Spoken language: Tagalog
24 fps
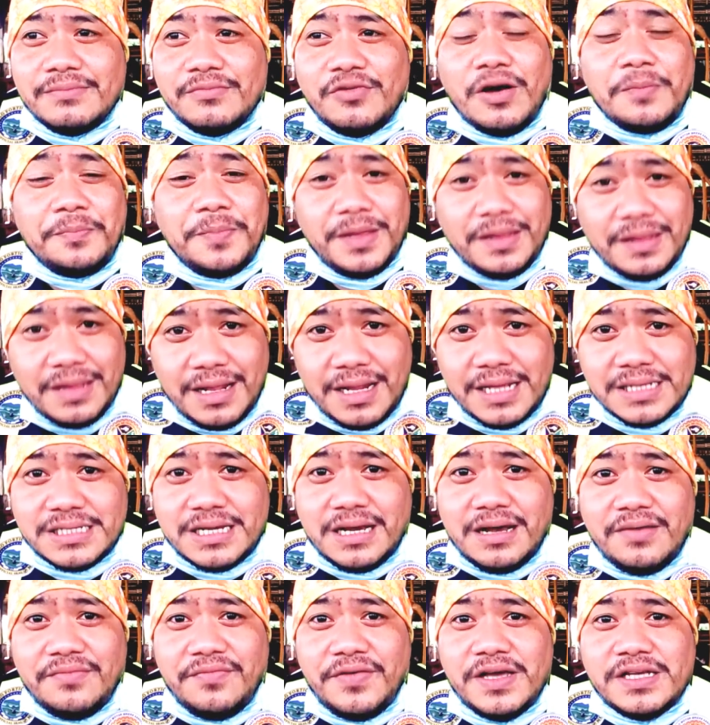Mapit diri
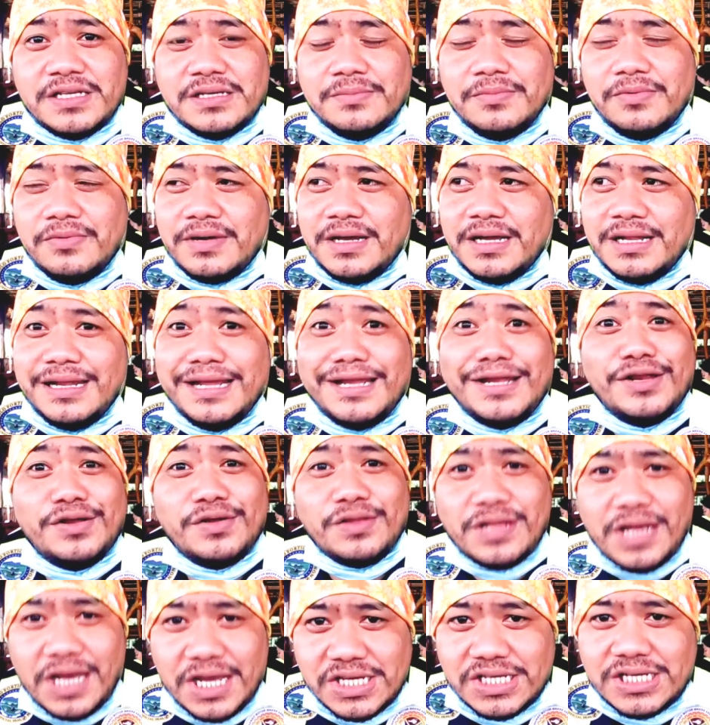sa cafe sa bukid
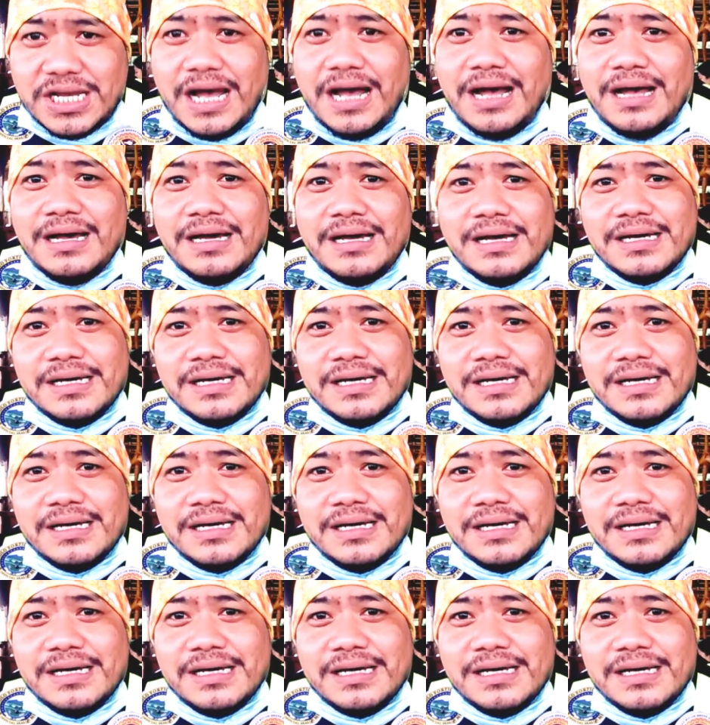nindot kay siya.